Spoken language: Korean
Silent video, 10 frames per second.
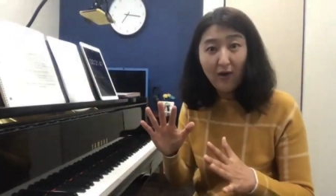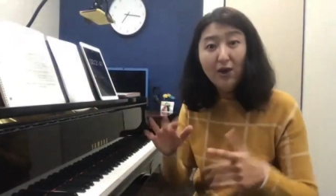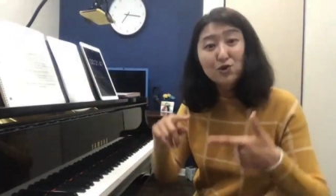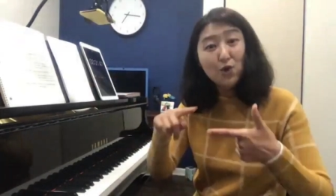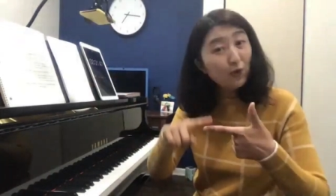
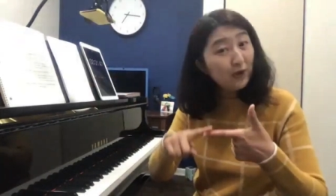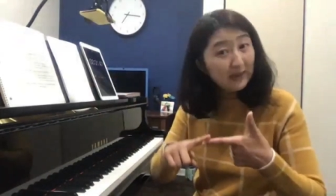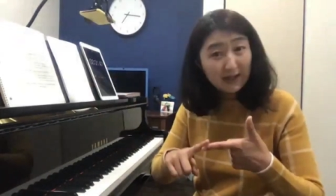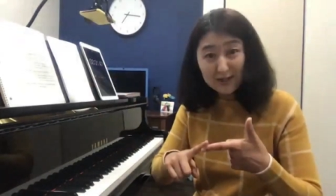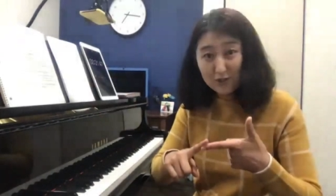초견에
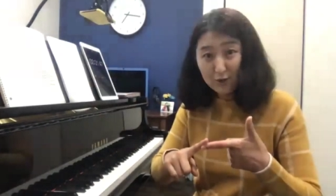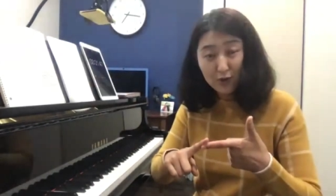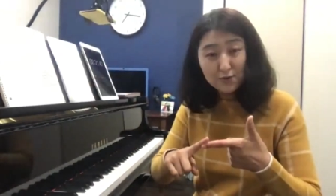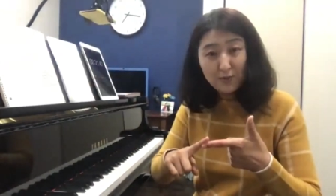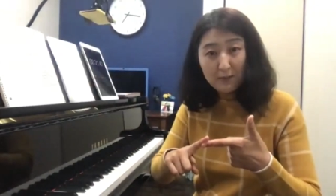따라서도
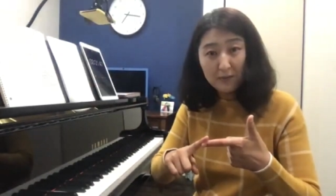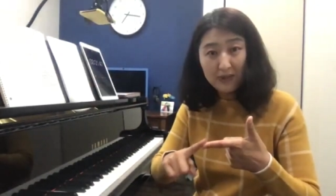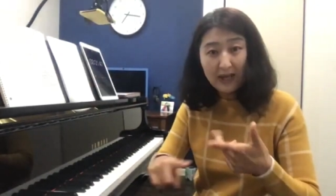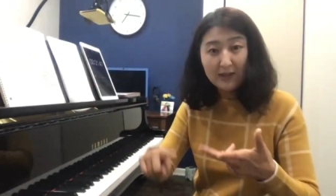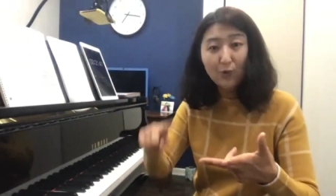연습 방법이
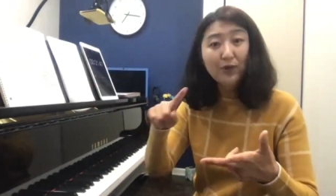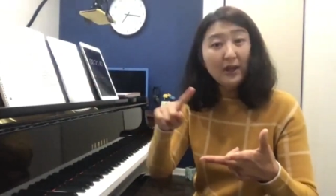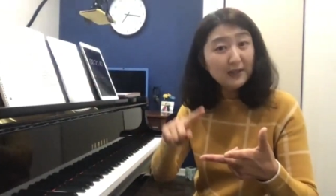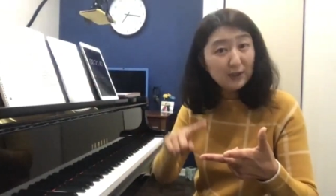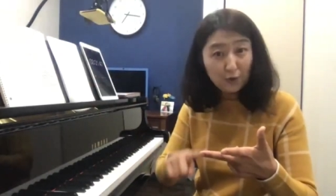다르고
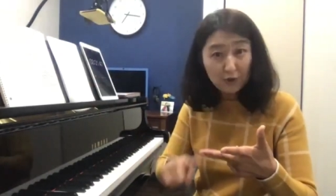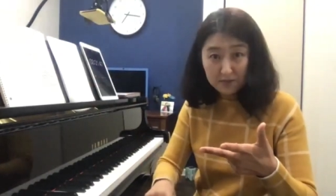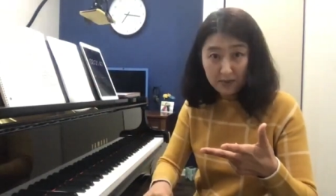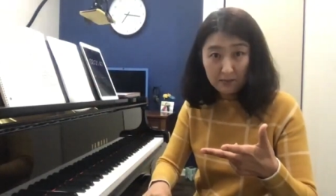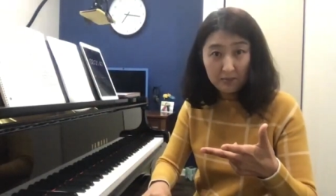테크닉도 연습
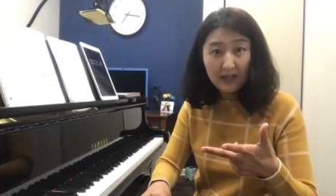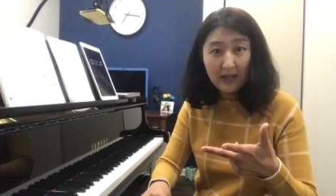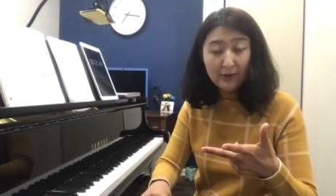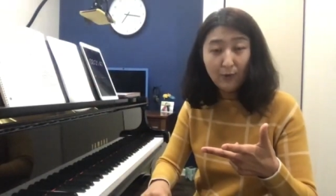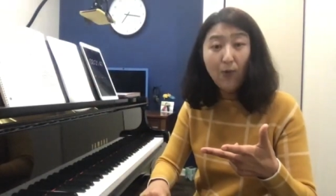방법이
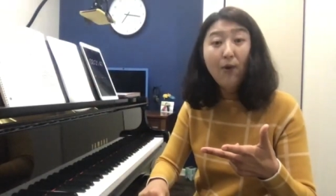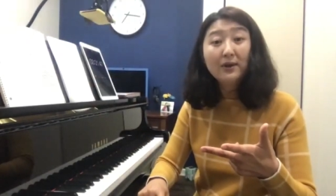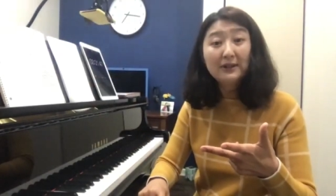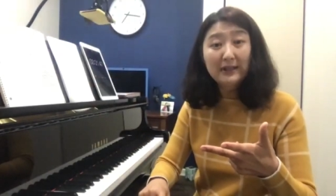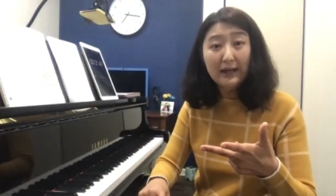다르고
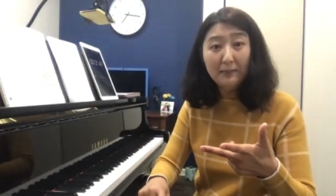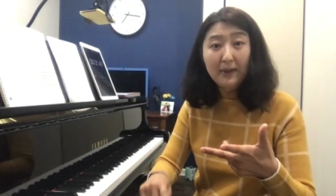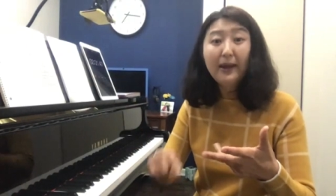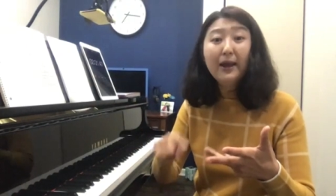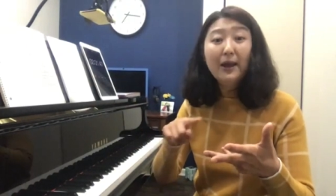그
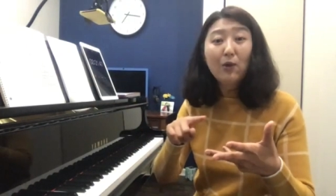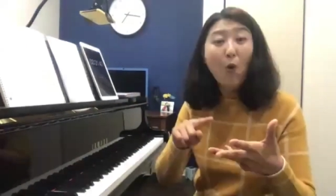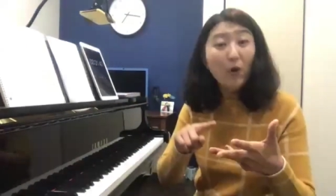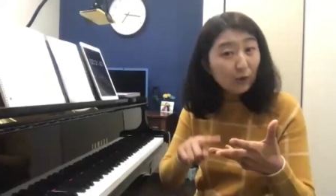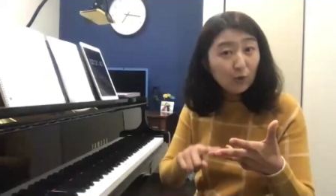다음에
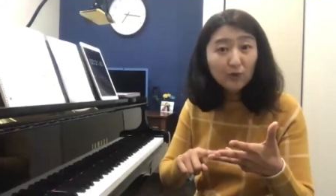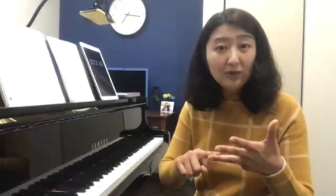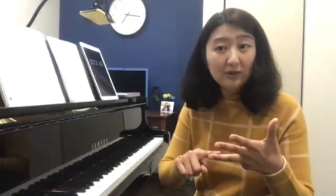곡이 또